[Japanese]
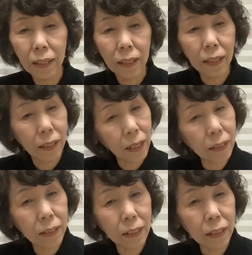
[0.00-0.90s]
えー、
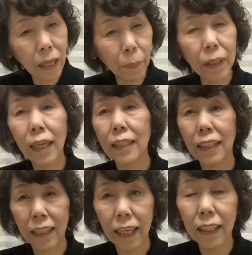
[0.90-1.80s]
変に痛めたん
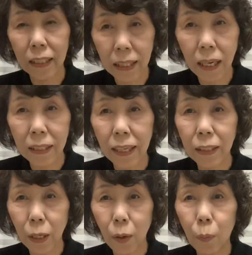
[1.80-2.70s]
じゃないかななん
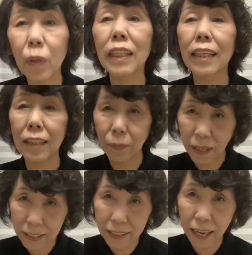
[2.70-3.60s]
て思ったりし
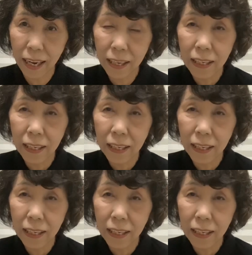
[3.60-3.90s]
ました。